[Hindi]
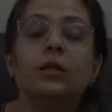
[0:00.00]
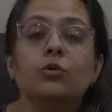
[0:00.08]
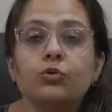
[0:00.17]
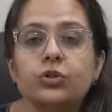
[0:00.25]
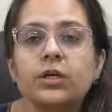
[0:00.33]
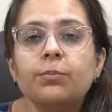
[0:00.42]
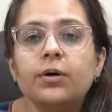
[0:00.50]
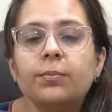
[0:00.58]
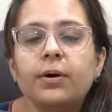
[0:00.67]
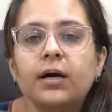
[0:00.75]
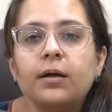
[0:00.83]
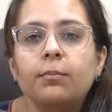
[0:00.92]
दूसरे नंबर
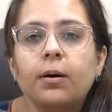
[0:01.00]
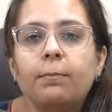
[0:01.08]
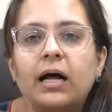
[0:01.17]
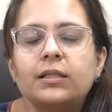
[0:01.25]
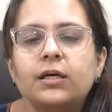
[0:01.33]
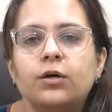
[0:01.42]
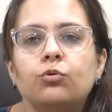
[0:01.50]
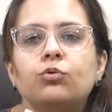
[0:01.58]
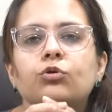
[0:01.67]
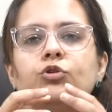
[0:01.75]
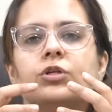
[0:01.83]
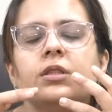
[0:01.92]
पे अगर मैं बात करूं
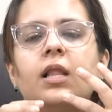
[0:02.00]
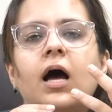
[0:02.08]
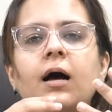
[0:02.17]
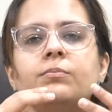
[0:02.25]
तो जितना